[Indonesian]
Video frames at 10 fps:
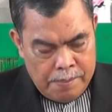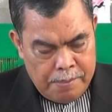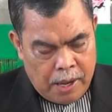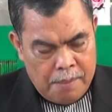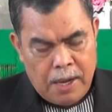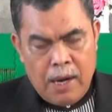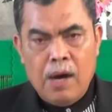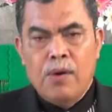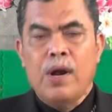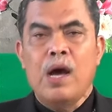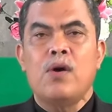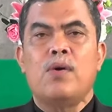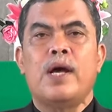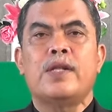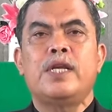Bagaimana
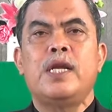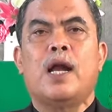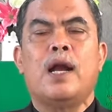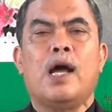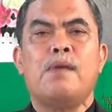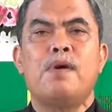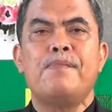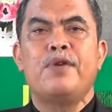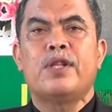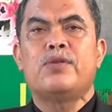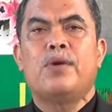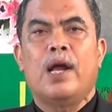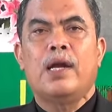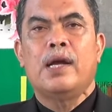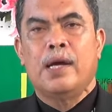orang-orang tidak lagi membuat
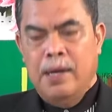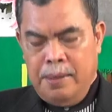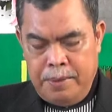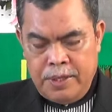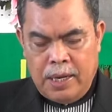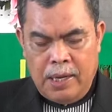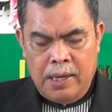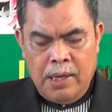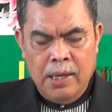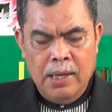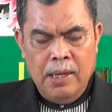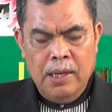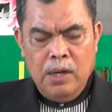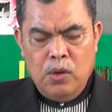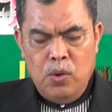Tuhan menjadi
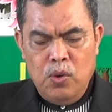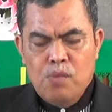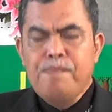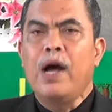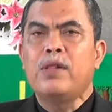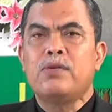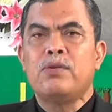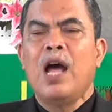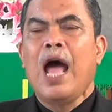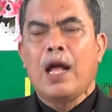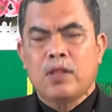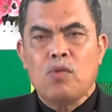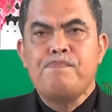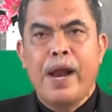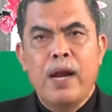gunung batu
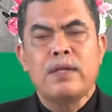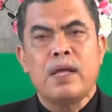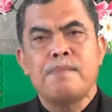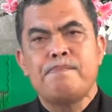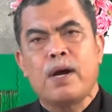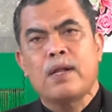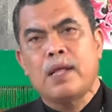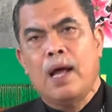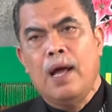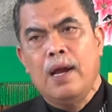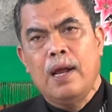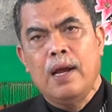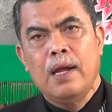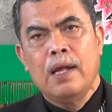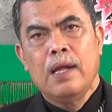atau benteng pertahanan.
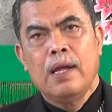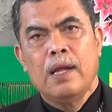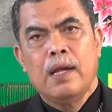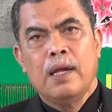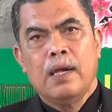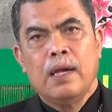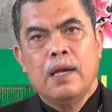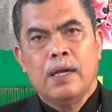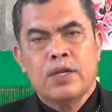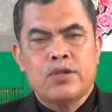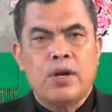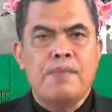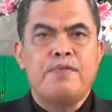Sudah